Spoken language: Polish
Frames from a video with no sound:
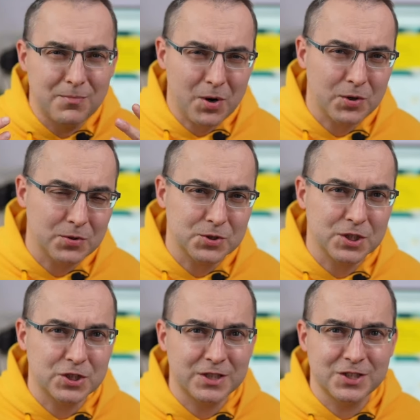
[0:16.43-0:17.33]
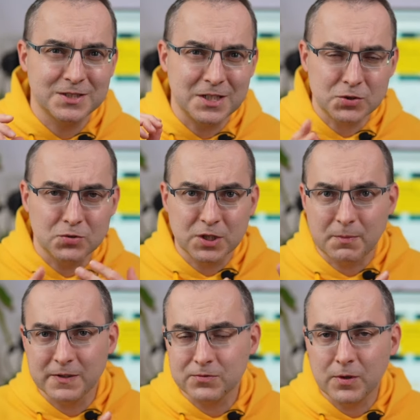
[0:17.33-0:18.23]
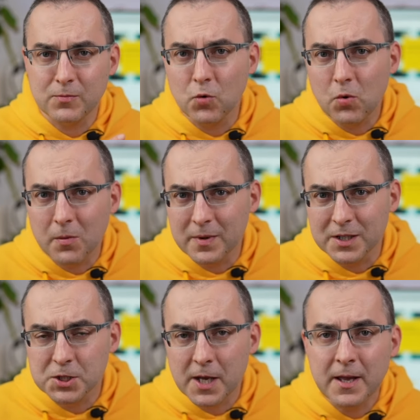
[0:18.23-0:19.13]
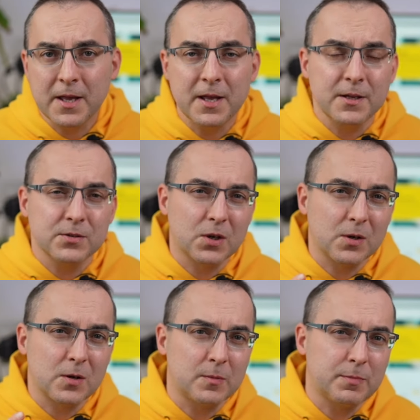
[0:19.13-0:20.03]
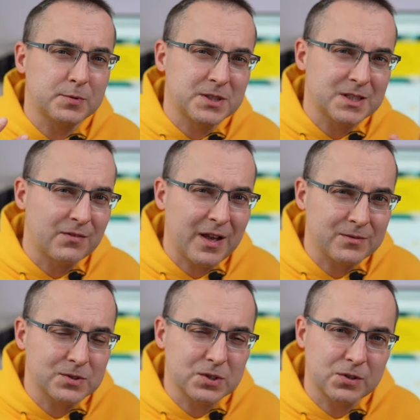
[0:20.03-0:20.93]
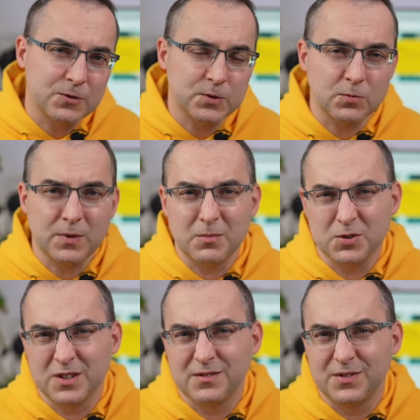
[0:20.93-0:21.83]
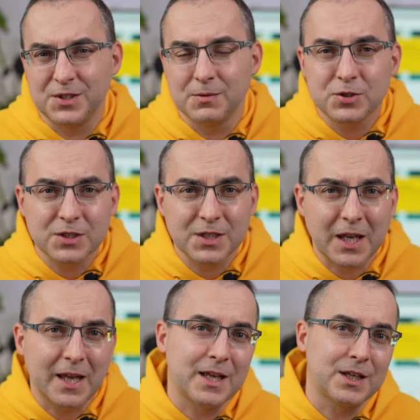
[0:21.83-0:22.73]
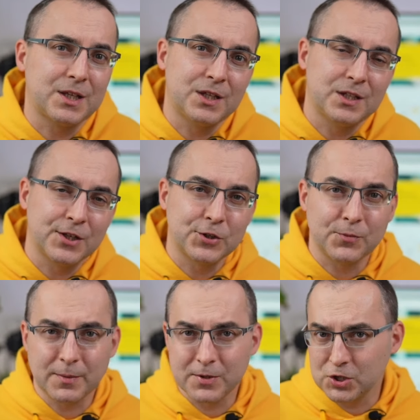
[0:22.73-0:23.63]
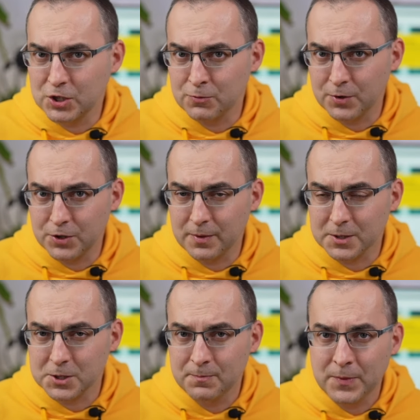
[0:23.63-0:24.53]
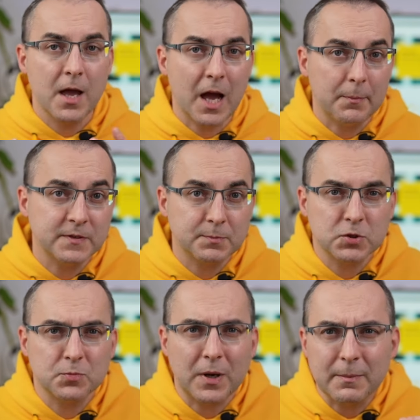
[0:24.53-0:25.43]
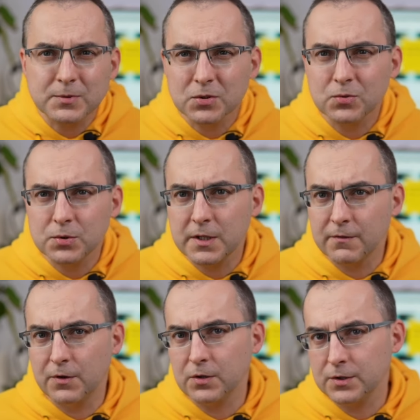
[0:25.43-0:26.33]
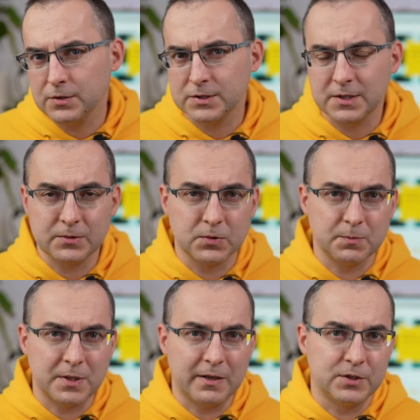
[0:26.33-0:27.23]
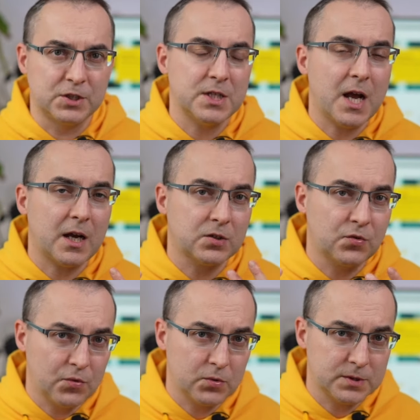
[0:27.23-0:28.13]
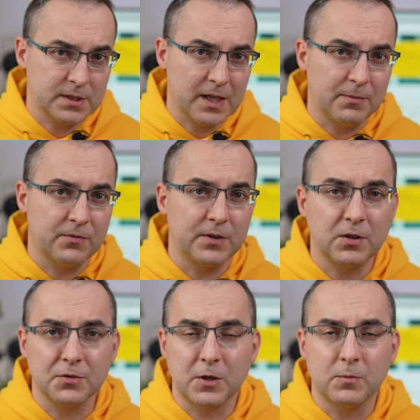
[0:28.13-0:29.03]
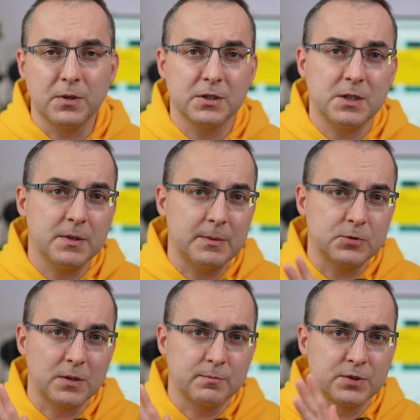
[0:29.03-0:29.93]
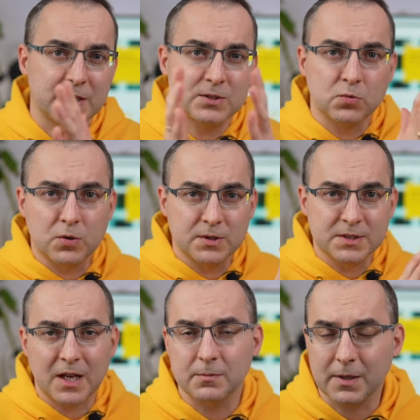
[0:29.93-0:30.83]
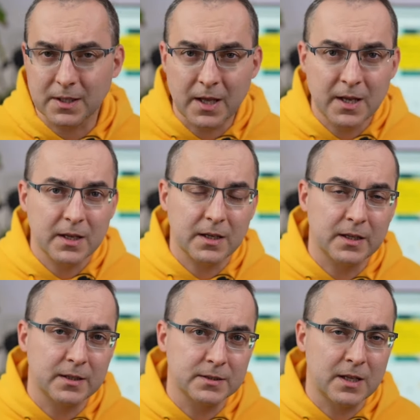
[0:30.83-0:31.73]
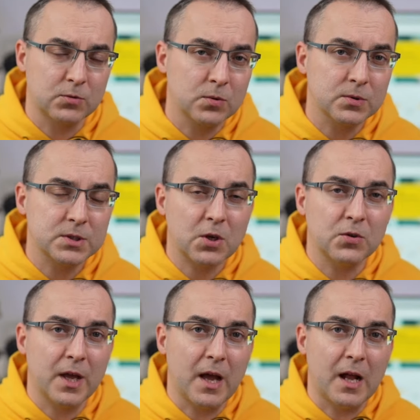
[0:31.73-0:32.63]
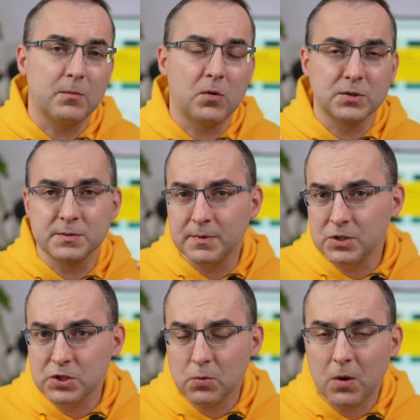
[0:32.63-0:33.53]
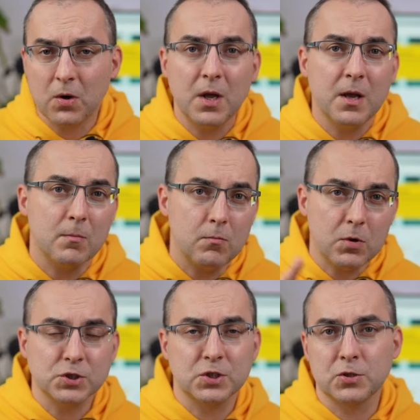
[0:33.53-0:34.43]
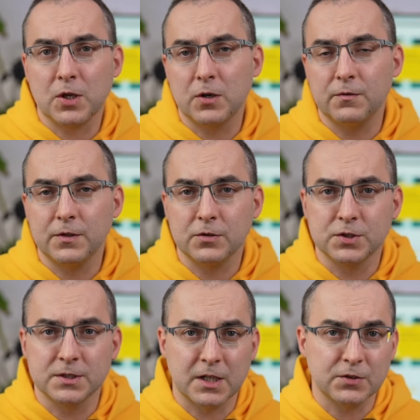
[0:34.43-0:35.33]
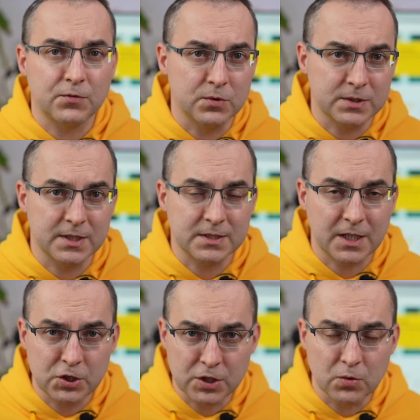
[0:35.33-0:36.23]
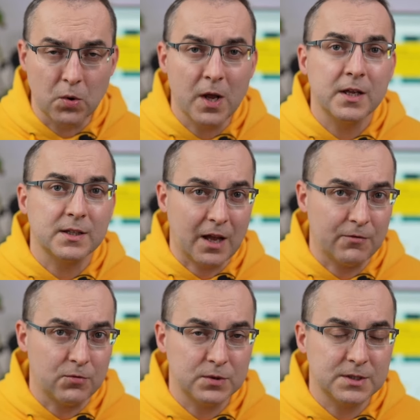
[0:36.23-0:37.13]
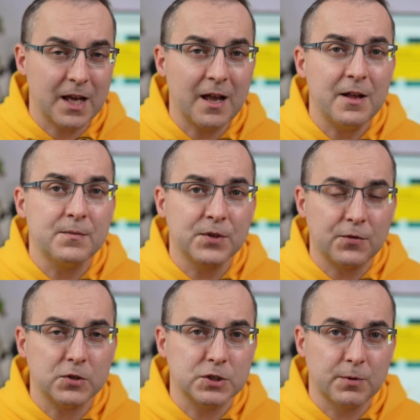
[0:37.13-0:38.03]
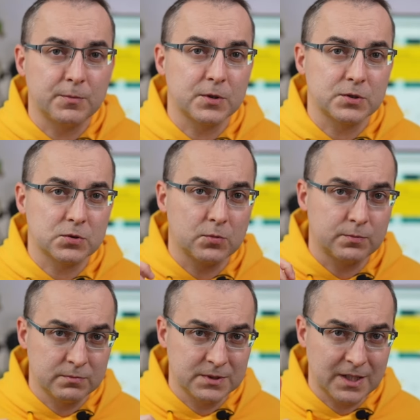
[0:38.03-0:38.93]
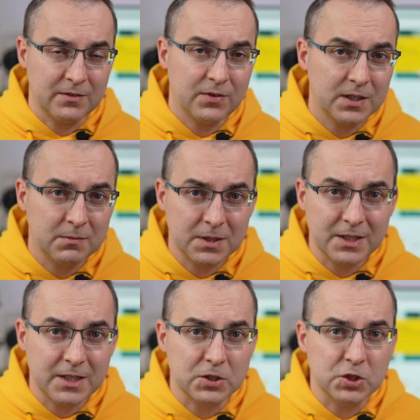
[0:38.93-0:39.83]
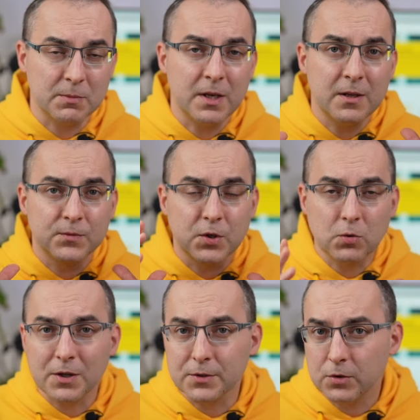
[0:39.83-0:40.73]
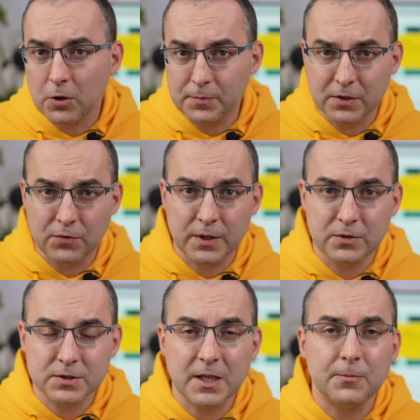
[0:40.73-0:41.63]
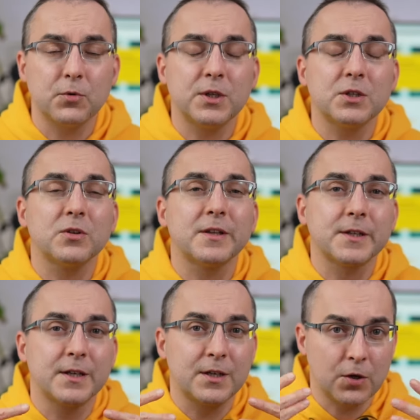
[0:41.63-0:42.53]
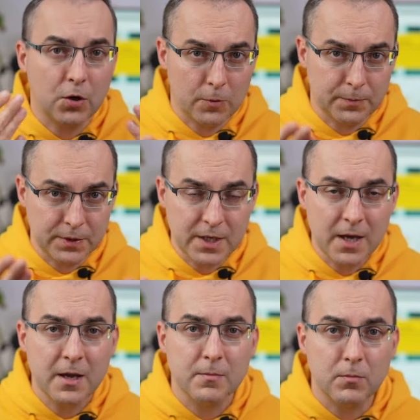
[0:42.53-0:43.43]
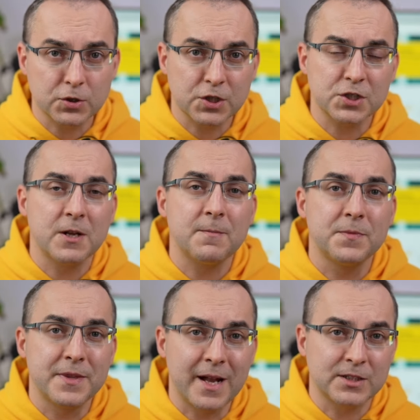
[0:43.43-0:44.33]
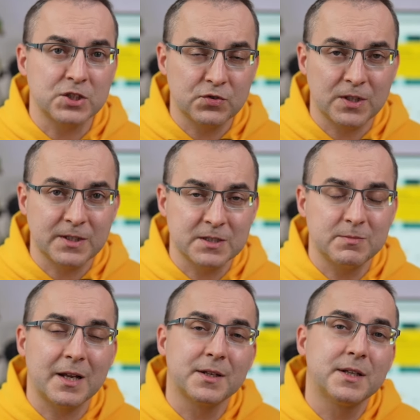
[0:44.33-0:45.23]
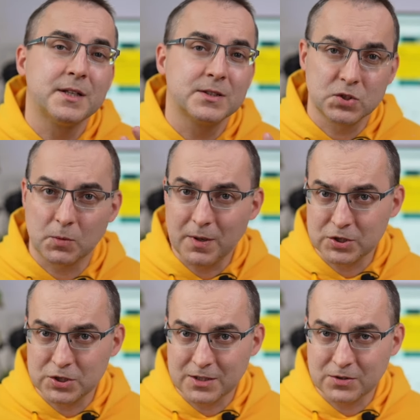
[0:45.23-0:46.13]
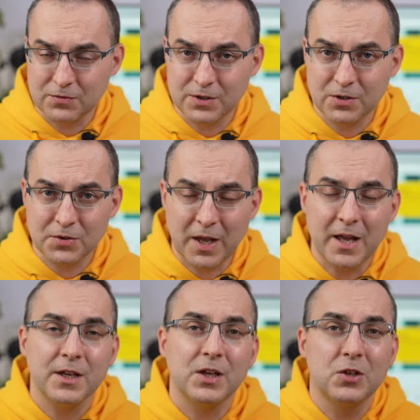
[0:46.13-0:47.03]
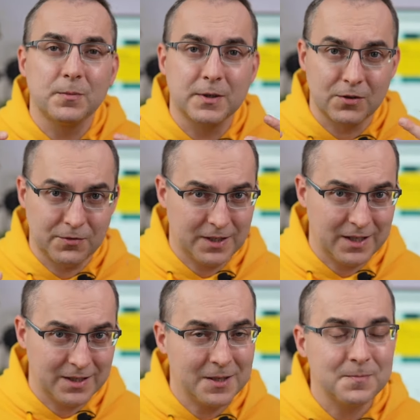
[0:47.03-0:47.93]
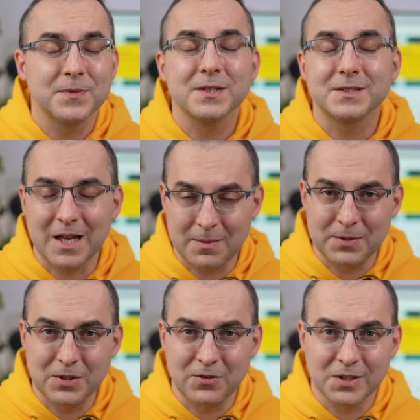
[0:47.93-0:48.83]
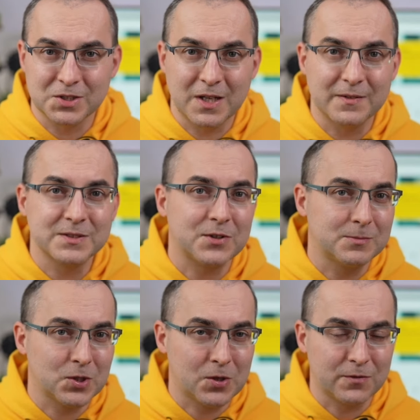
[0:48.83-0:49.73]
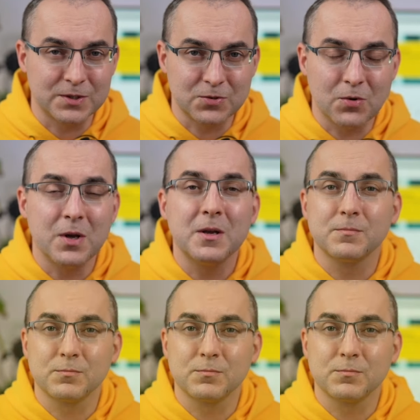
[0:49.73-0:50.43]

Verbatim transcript: boją się, że jeżeli zaczną grzebać w swoim WooCommerce, to poprzestawiają coś, w sumie może wyjdzie brzydkie i klientom nie będzie się podobać. Aby w sposób absolutnie wolny od stresu sprawdzić, jak Twój sklep wyglądałby, gdyby na przykład przesunąć sidebar e, na drugą stronę albo zmienić tło, możesz do tego wykorzystać funkcję stagingu. Ta funkcja tworzy po prostu zaledwie jednym kliknięciem dokładną kopię Twojego sklepu i to na tej kopii możesz nanieść wszelkie zmiany, zobaczyć jak to wygląda i dopiero wtedy zaaplikować je w swoim środowisku